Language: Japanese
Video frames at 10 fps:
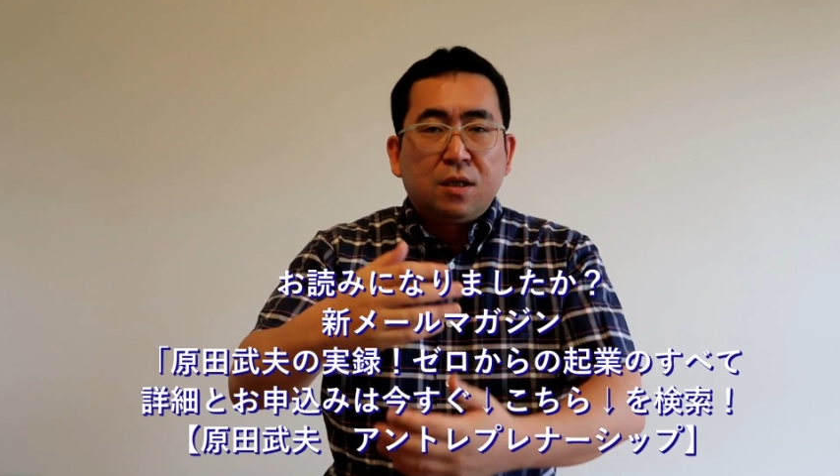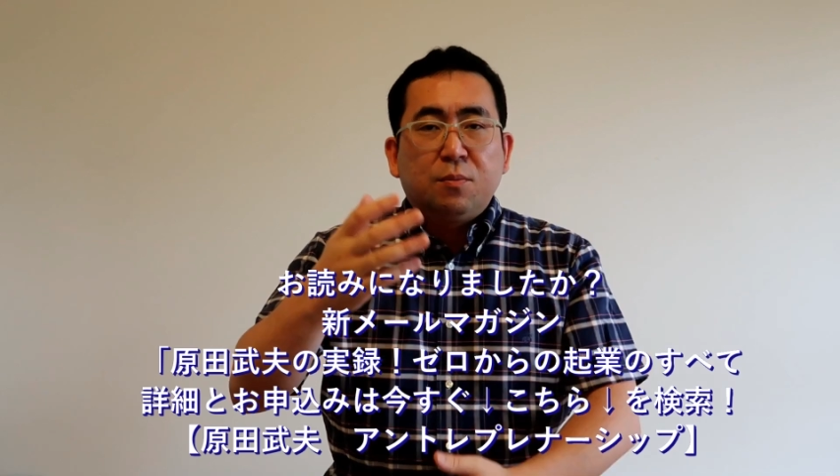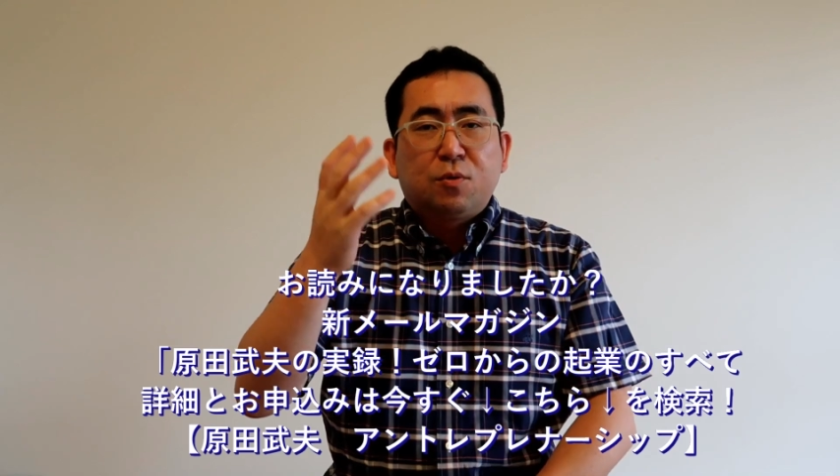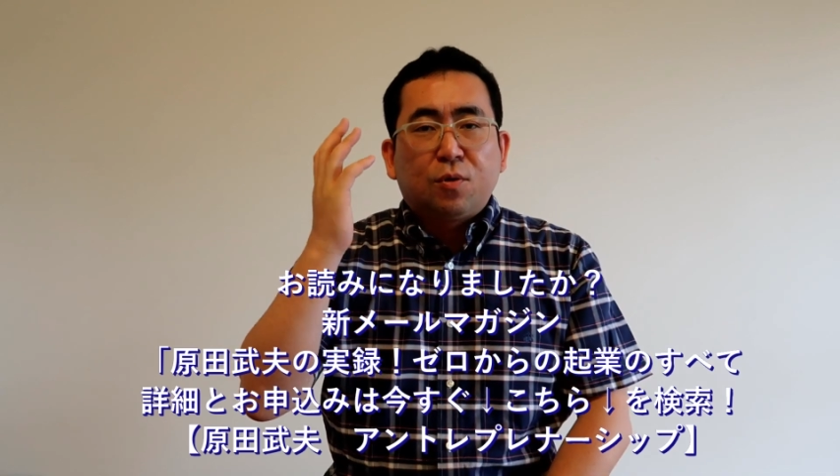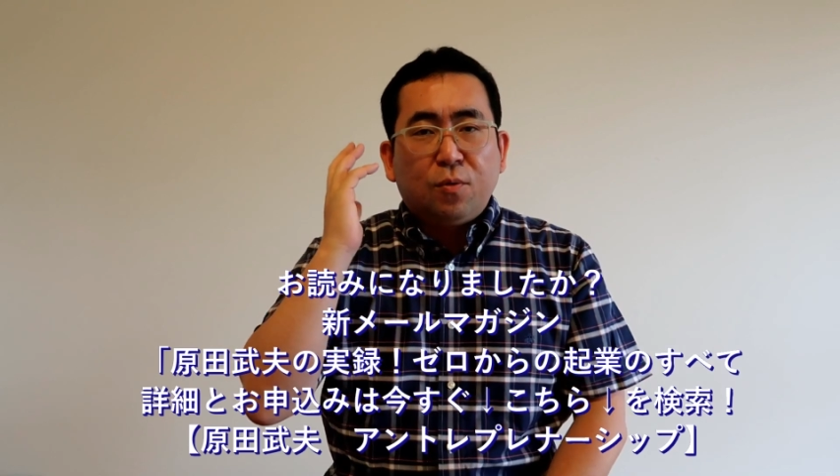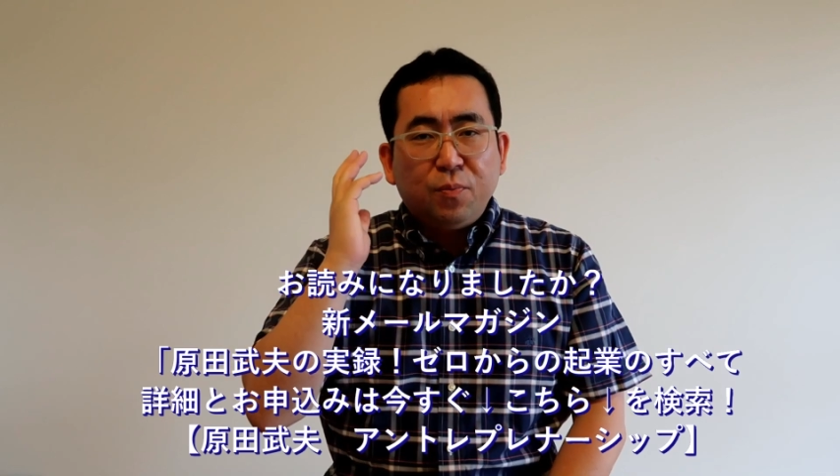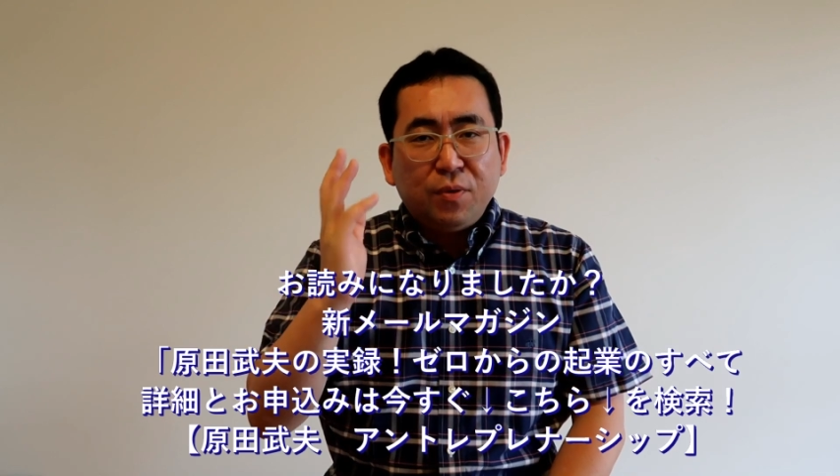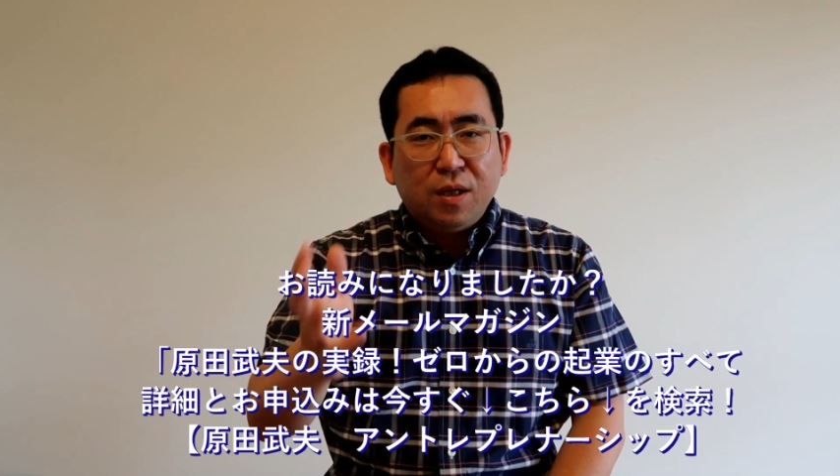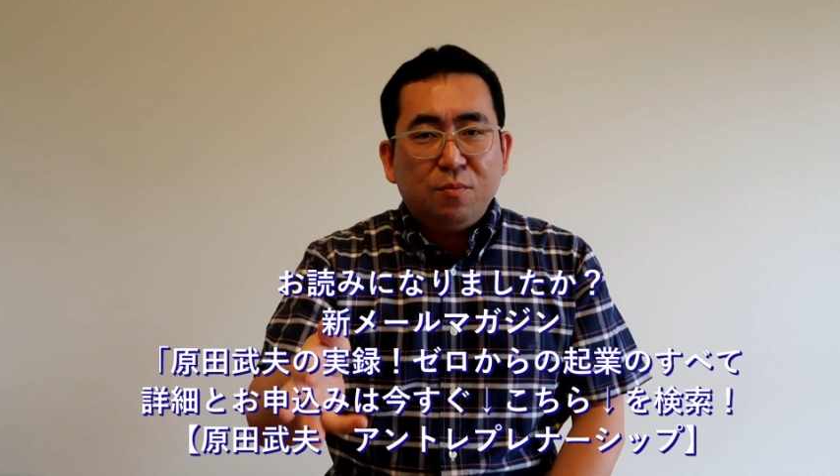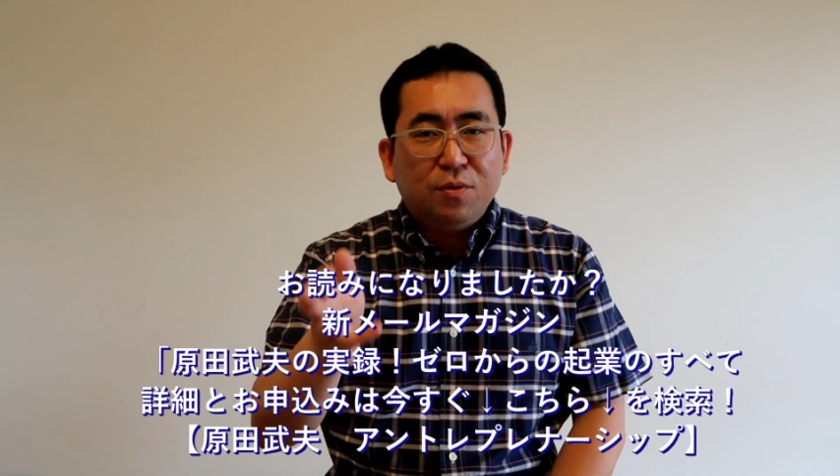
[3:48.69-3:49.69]
でもと
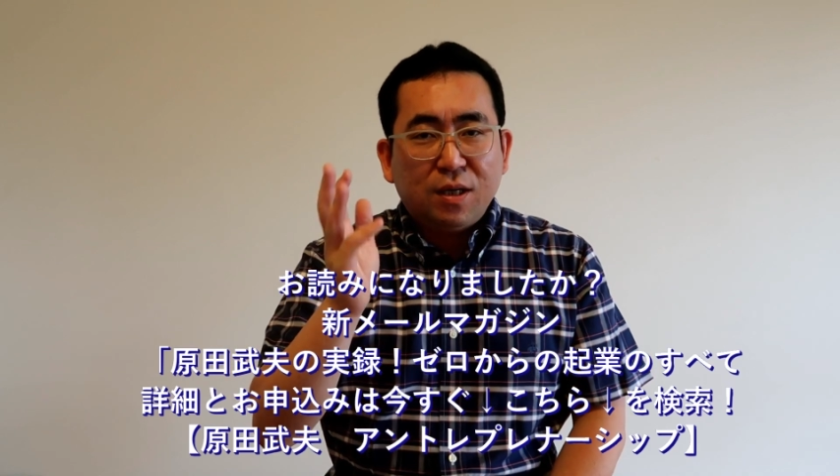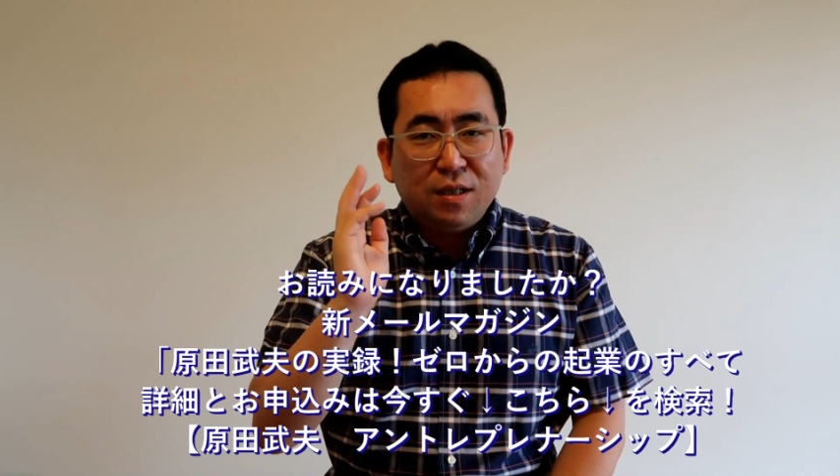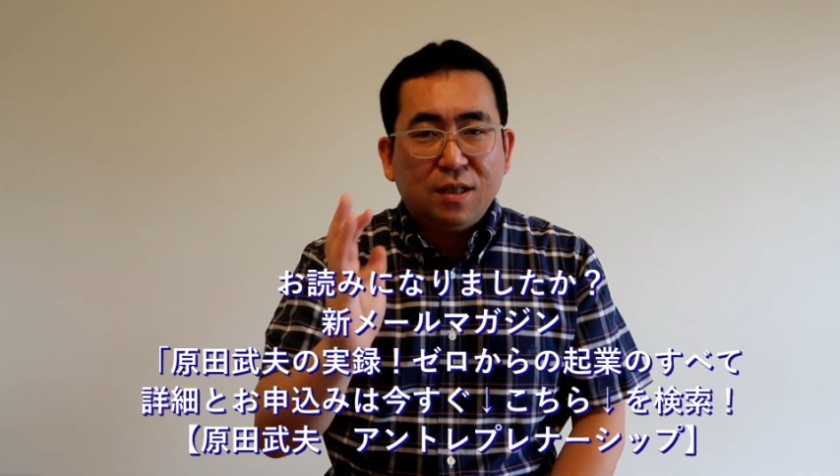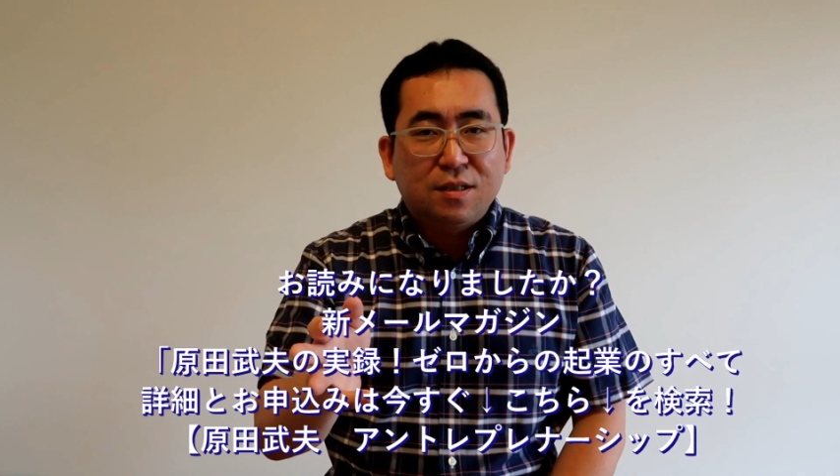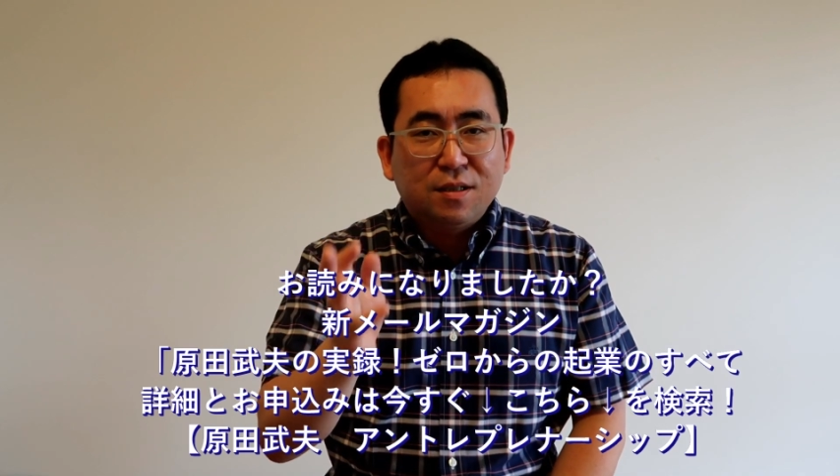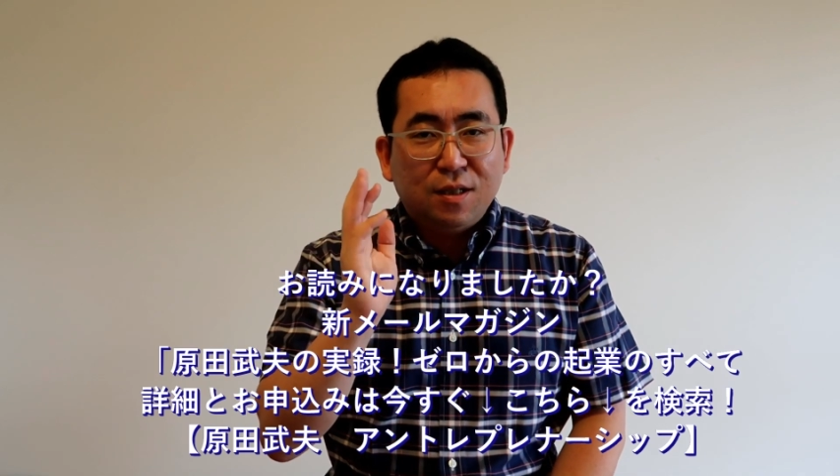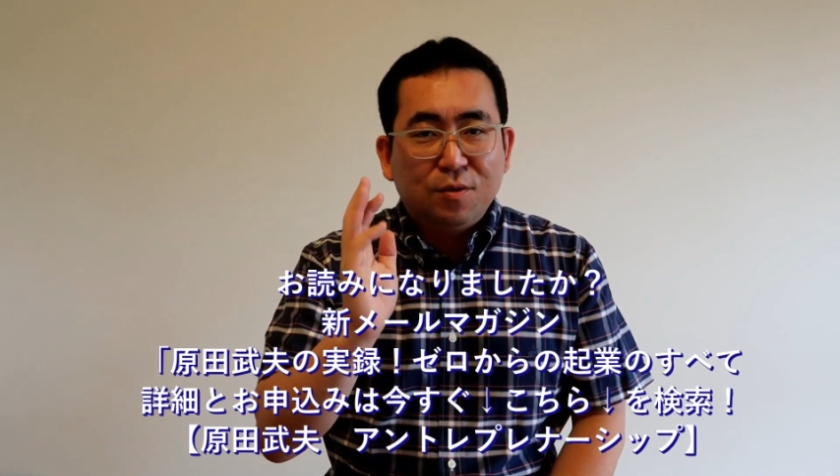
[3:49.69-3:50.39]
んでもない奴